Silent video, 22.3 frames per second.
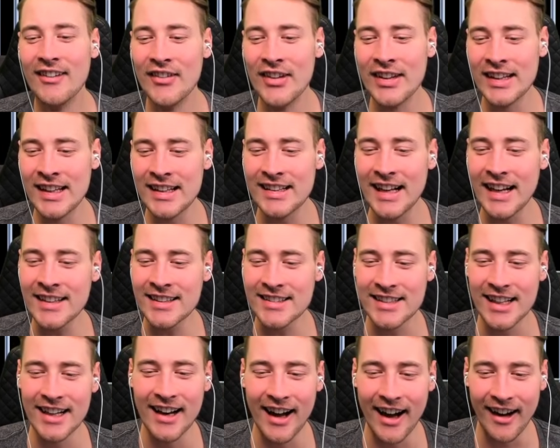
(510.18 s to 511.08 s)
Wie sieht
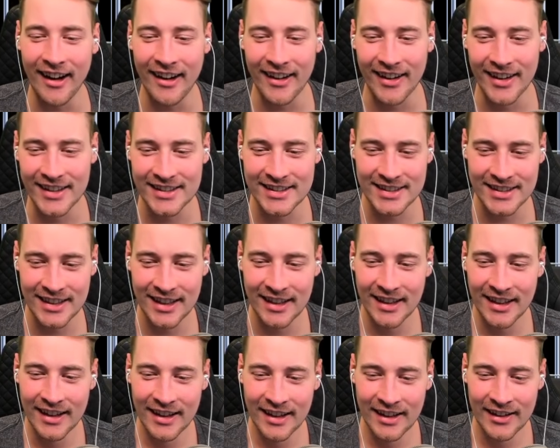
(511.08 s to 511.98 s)
das denn aus?
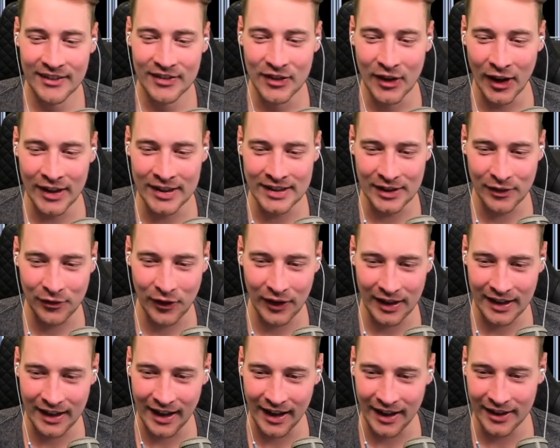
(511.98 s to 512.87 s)
Neueste
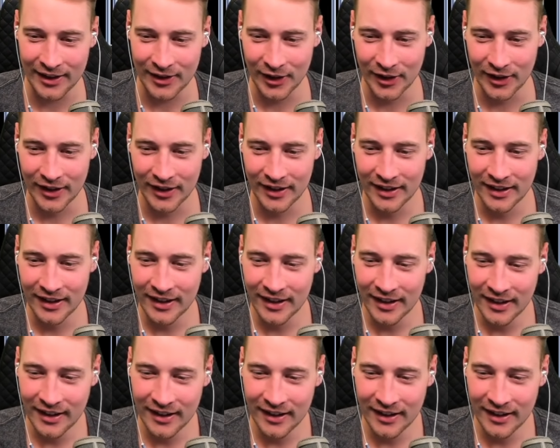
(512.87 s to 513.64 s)
Verkleidung.